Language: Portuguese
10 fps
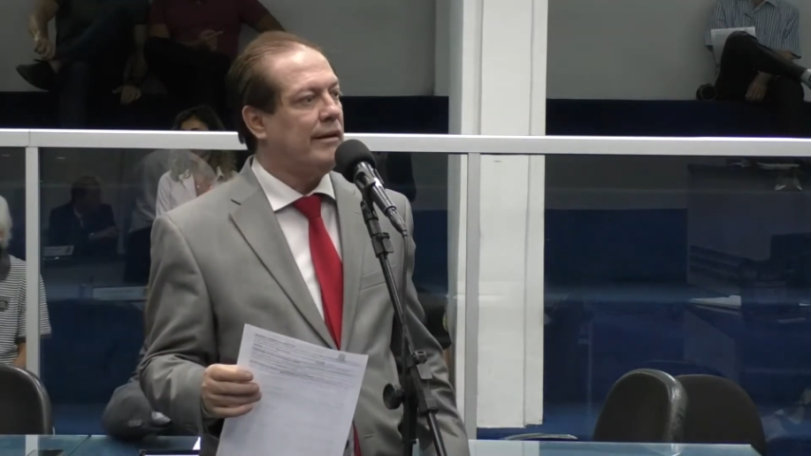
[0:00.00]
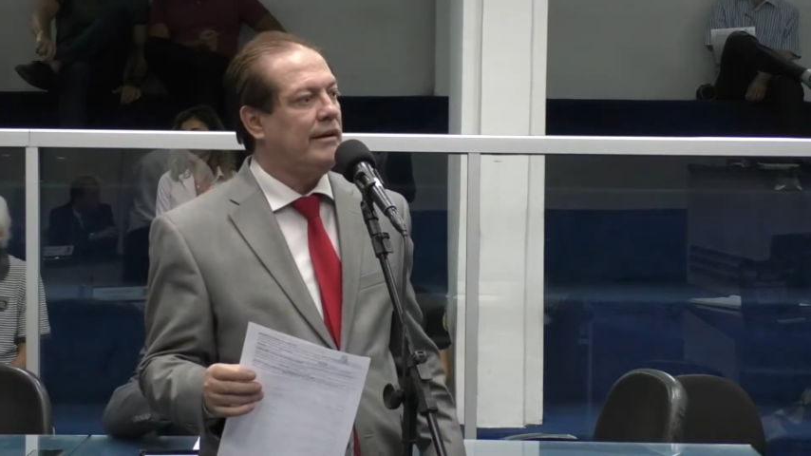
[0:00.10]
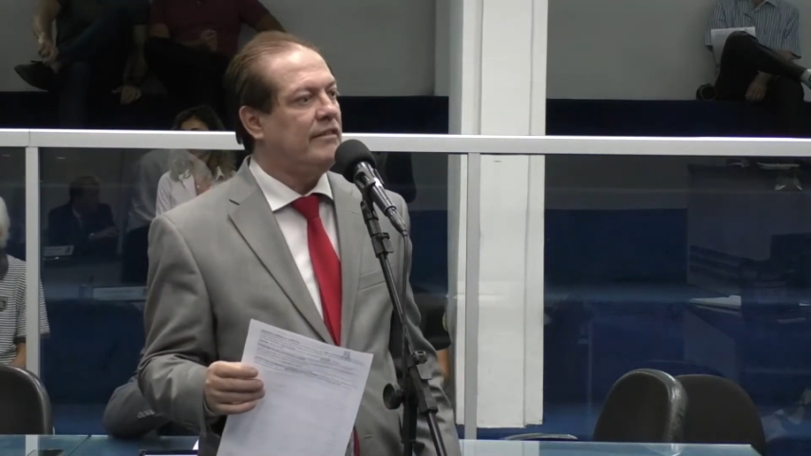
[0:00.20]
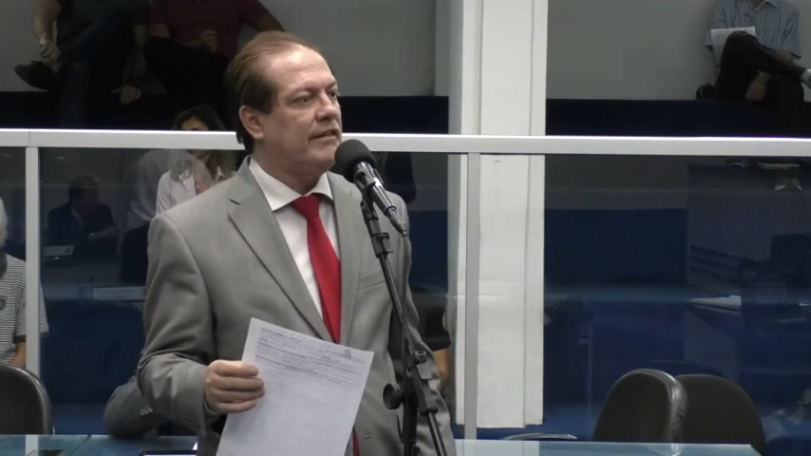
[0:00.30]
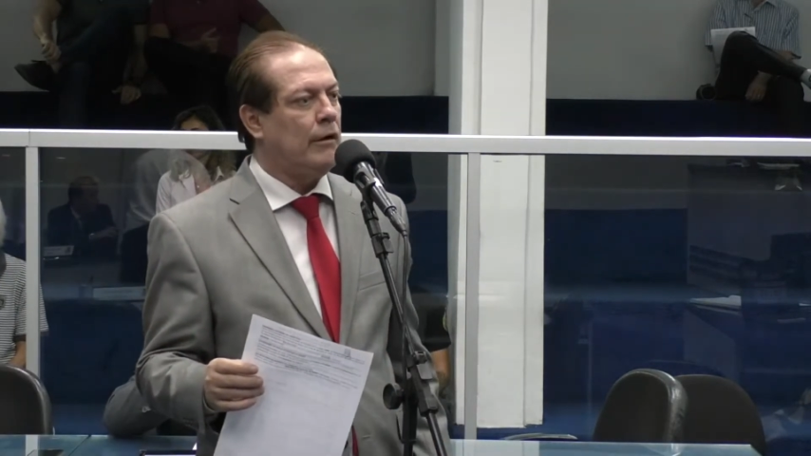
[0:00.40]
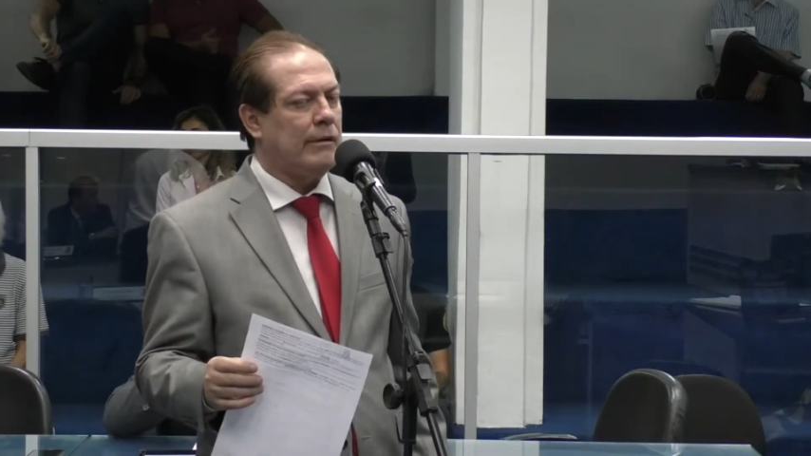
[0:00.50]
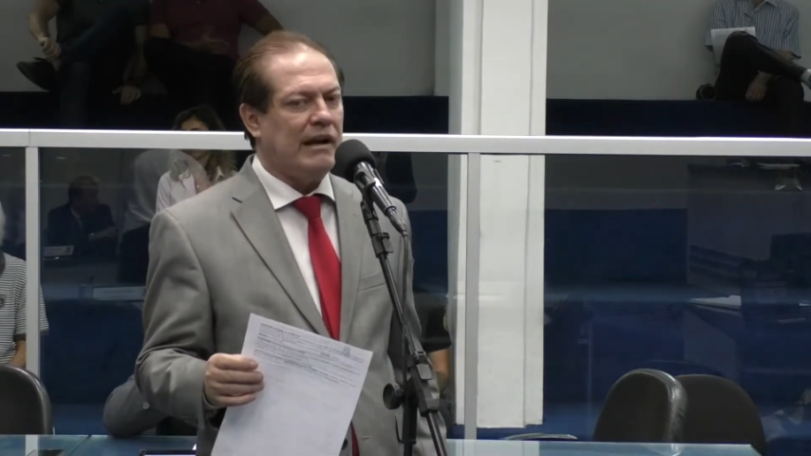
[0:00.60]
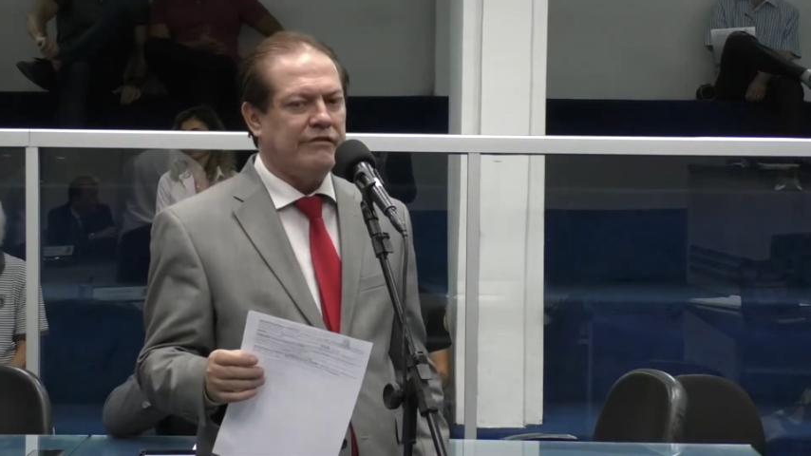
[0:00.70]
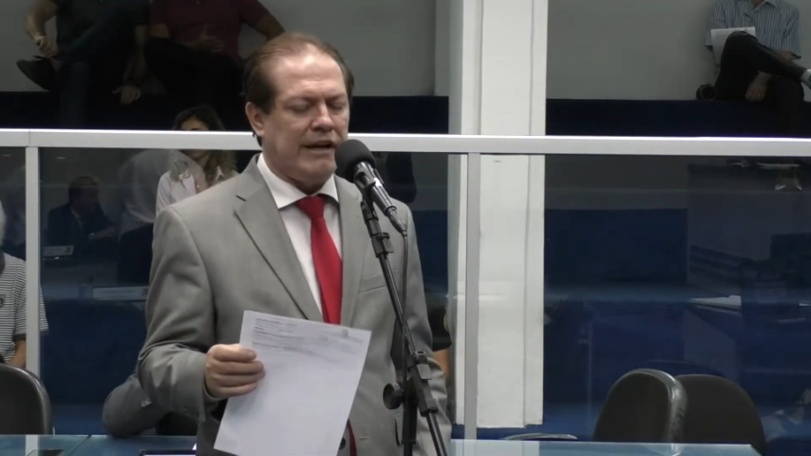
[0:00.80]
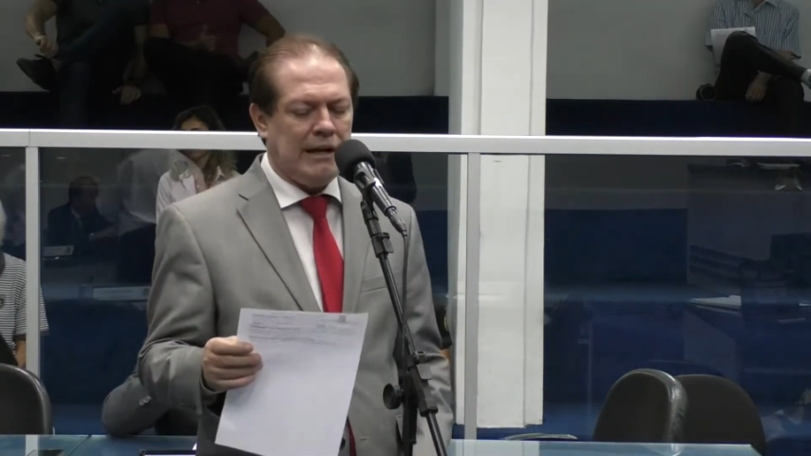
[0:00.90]
a Cristal
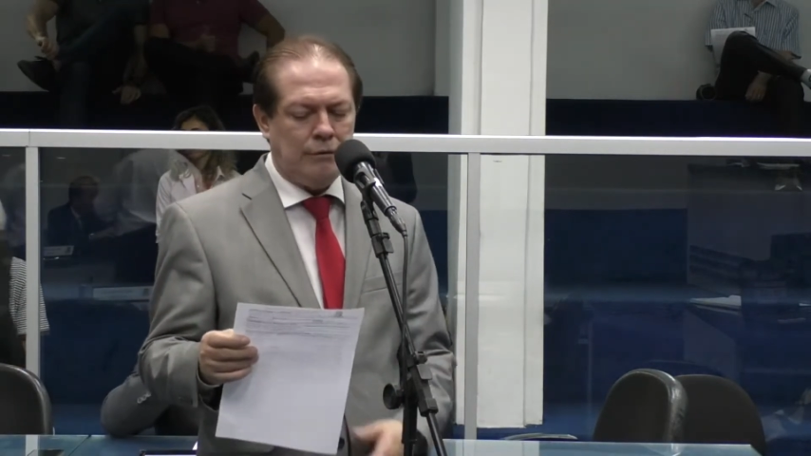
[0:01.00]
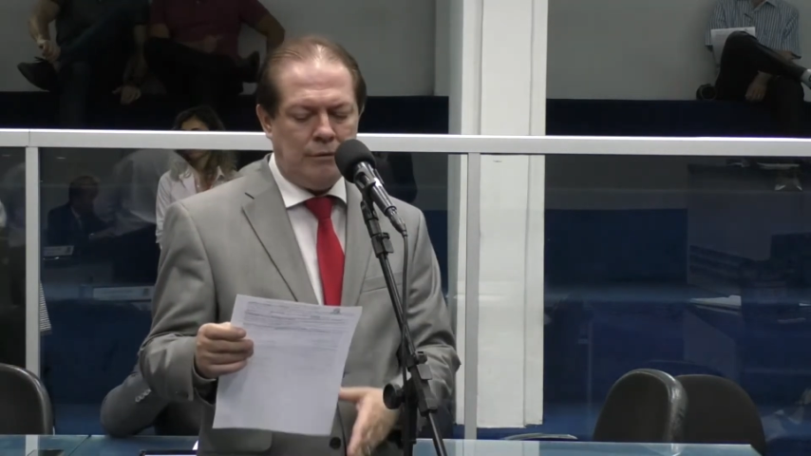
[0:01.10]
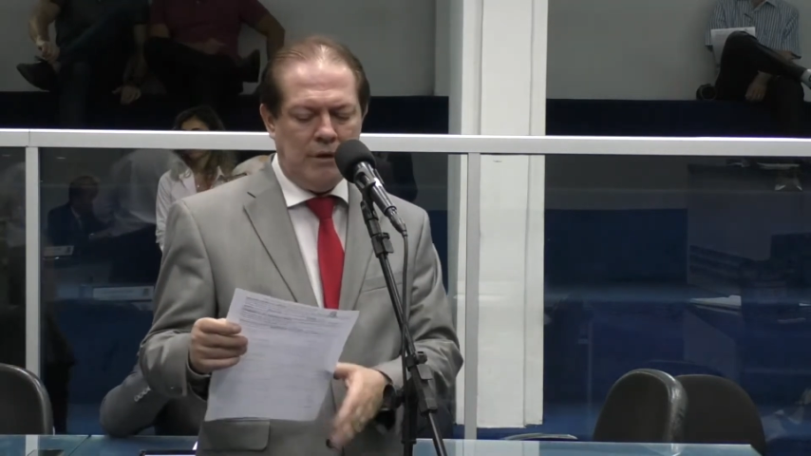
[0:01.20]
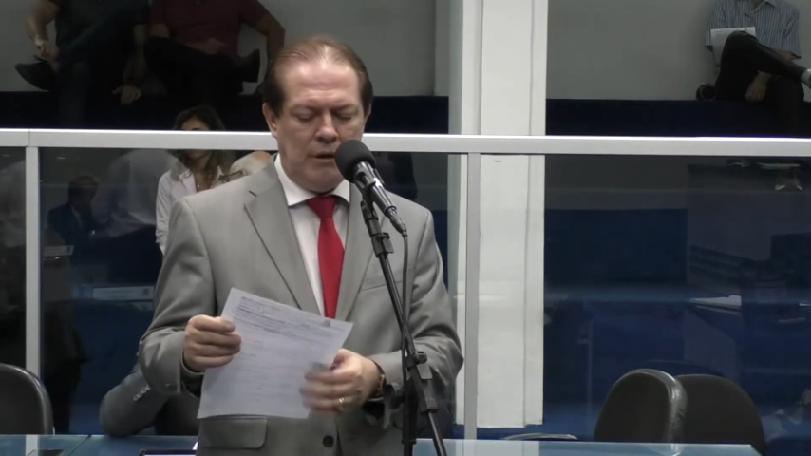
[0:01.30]
Carvalho,